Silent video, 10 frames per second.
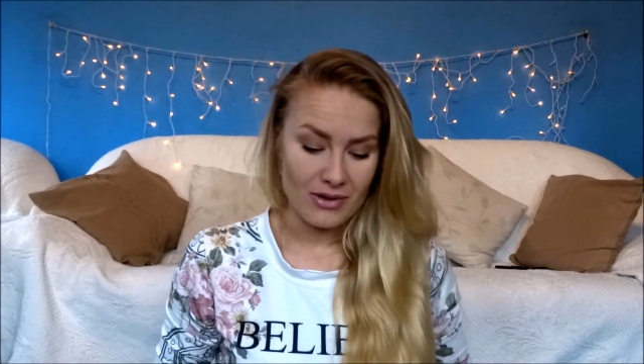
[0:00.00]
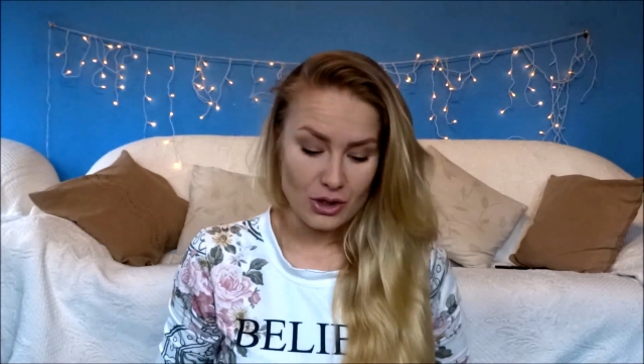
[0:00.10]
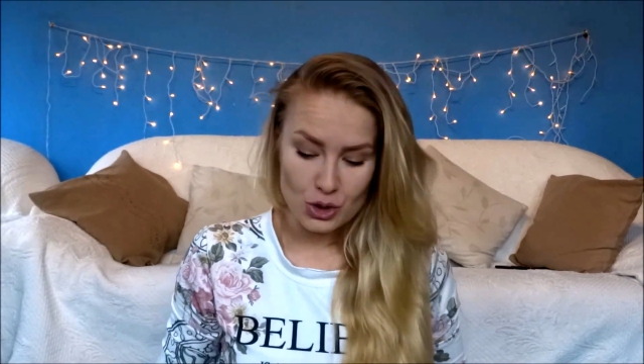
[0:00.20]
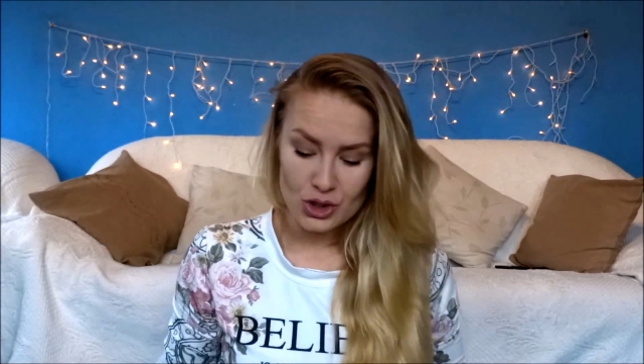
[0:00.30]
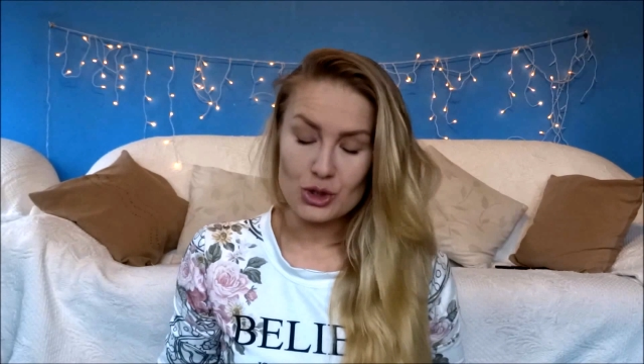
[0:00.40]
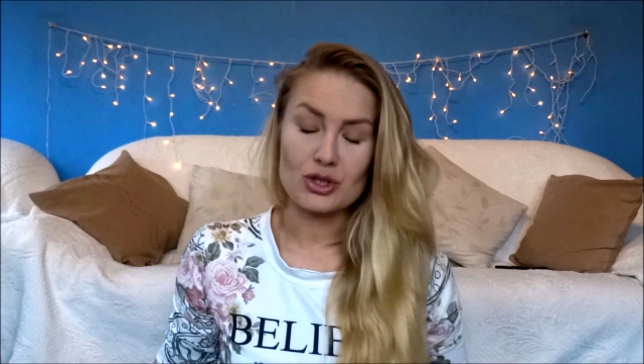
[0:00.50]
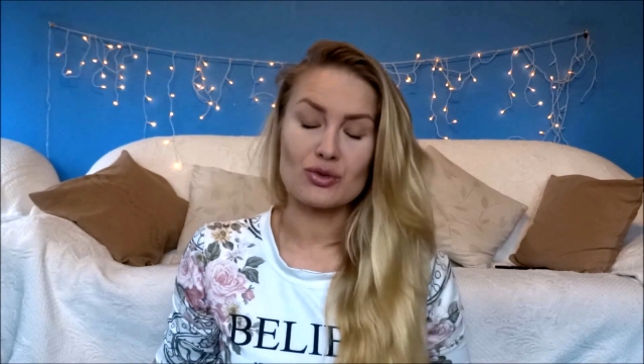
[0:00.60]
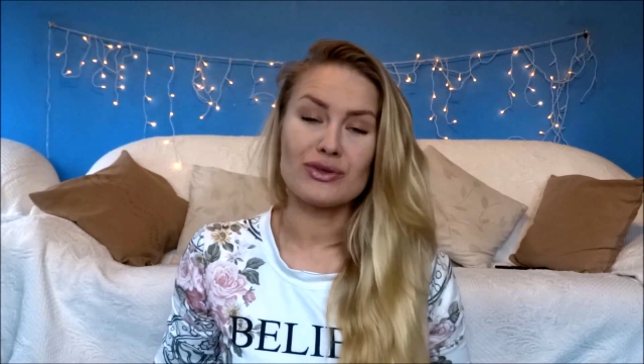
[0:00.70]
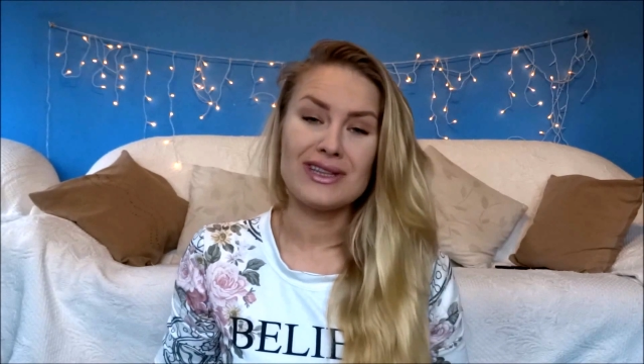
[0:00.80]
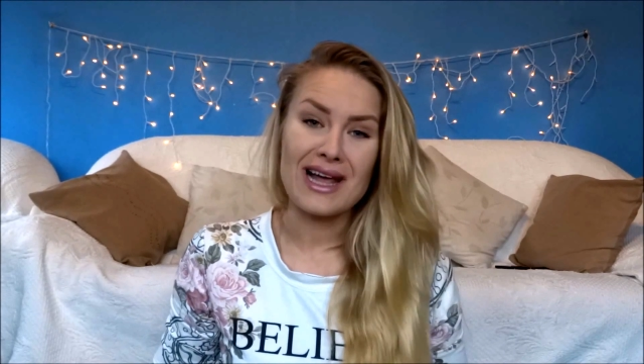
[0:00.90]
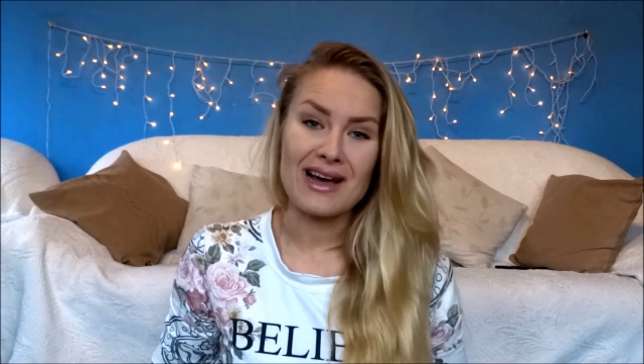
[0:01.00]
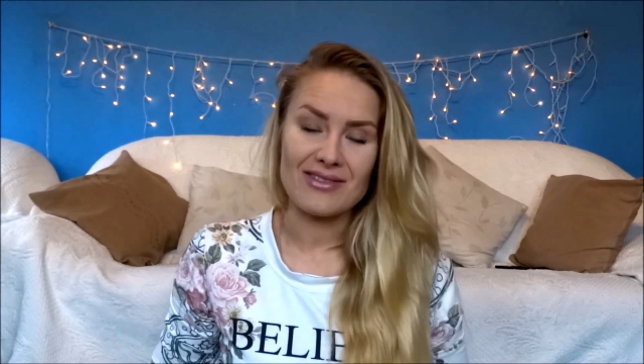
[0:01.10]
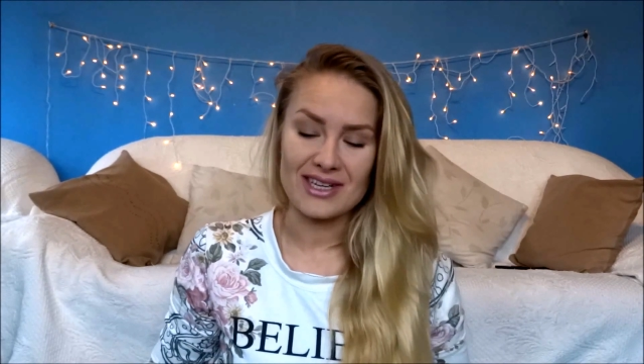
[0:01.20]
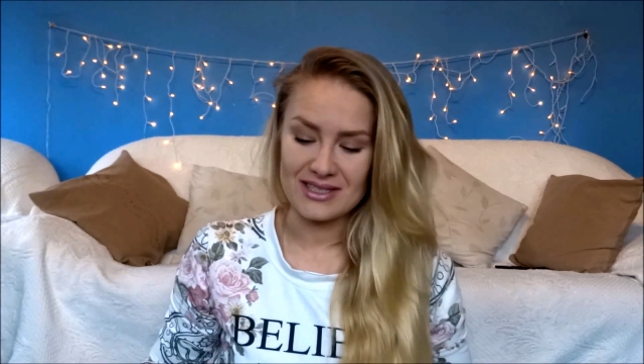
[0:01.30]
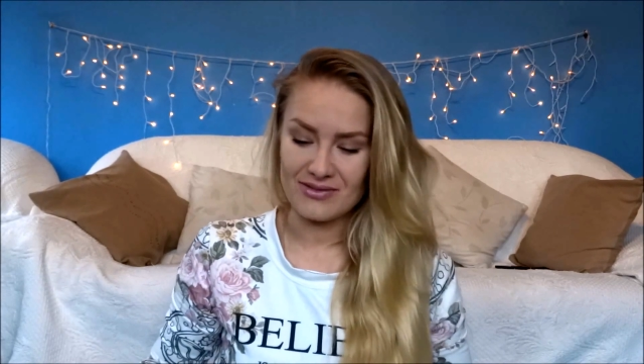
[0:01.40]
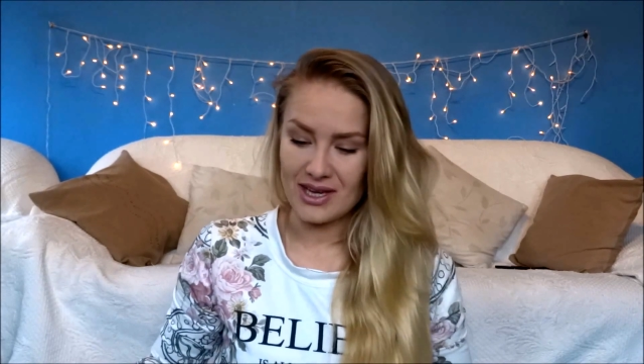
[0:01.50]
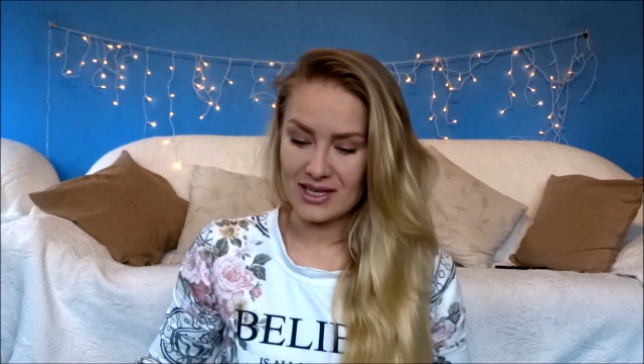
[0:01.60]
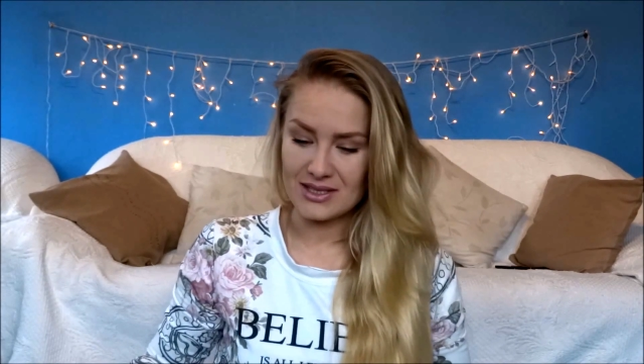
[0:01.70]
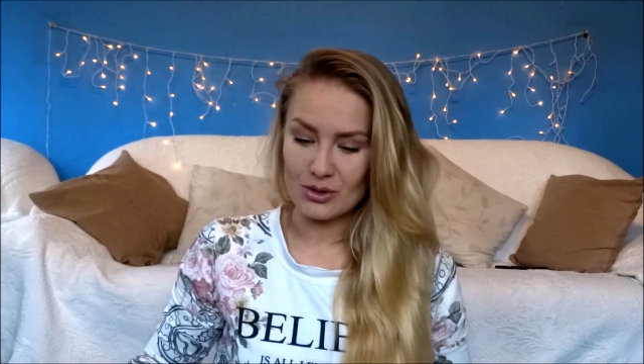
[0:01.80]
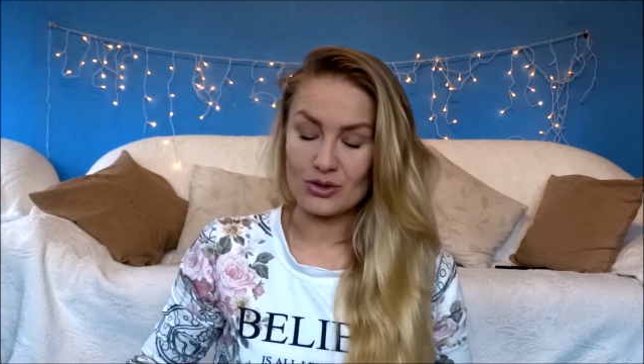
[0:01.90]
większość rzeczy jest tu dla Was,
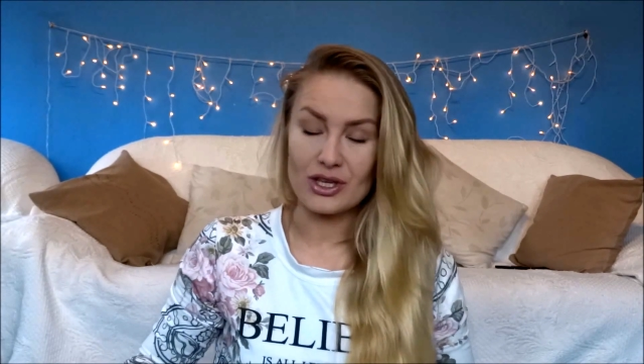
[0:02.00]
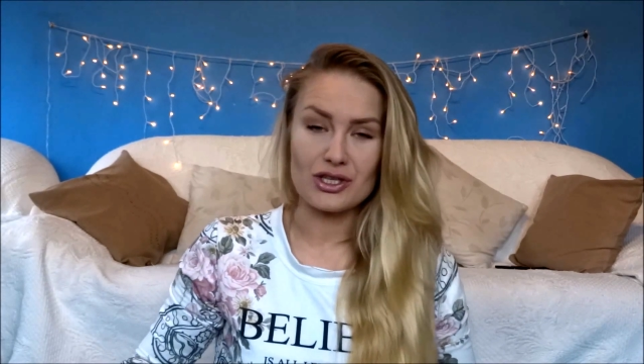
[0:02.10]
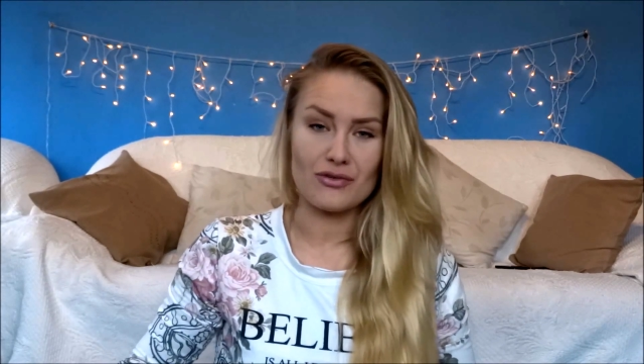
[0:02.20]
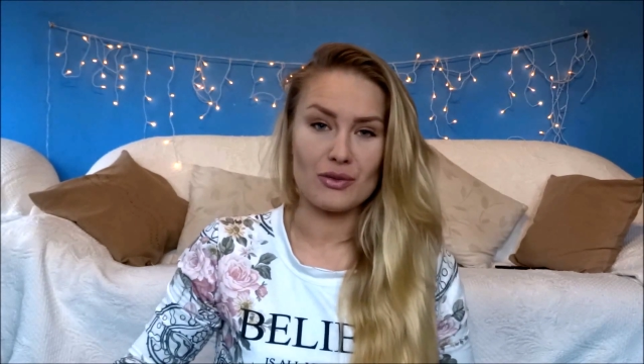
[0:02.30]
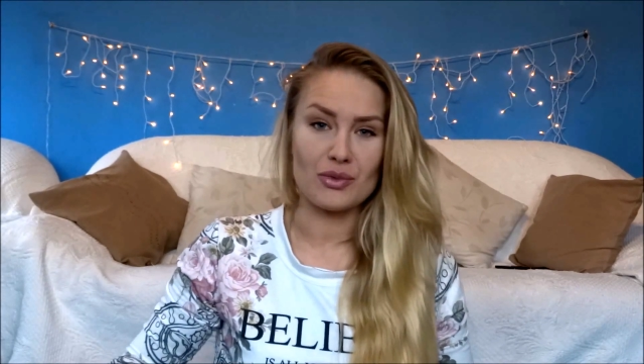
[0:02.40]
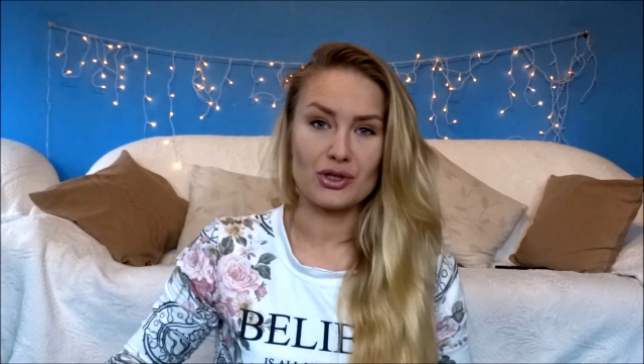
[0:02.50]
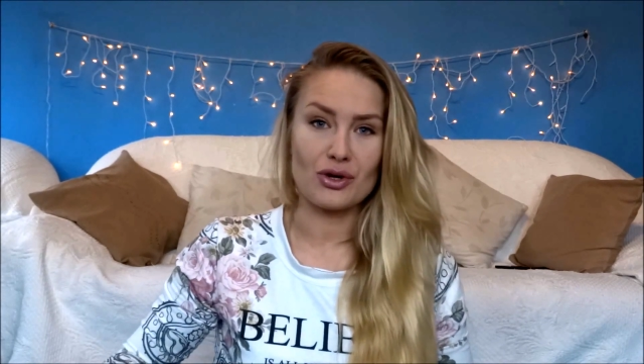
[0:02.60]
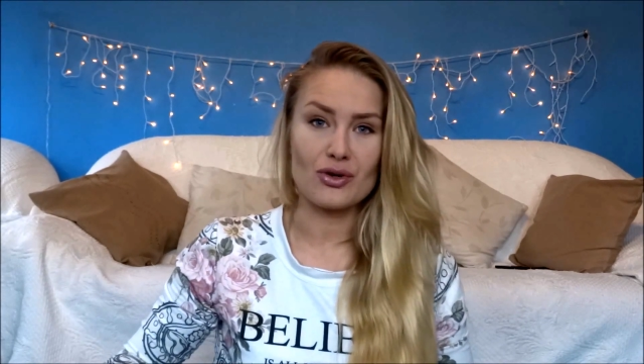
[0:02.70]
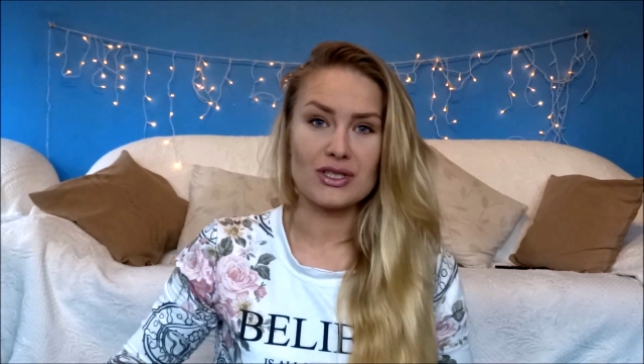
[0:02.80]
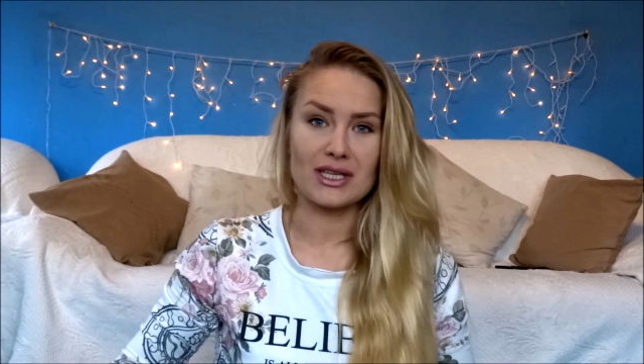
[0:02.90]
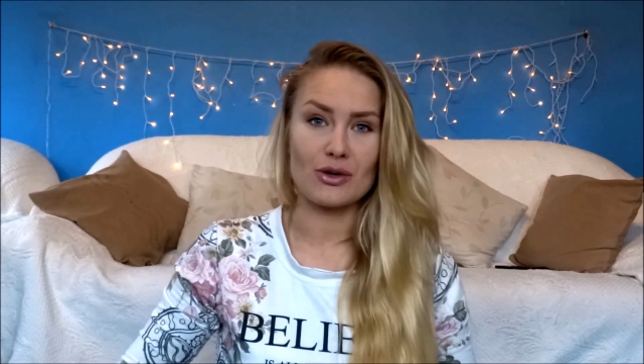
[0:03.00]
więc oglądajcie filmik do końca.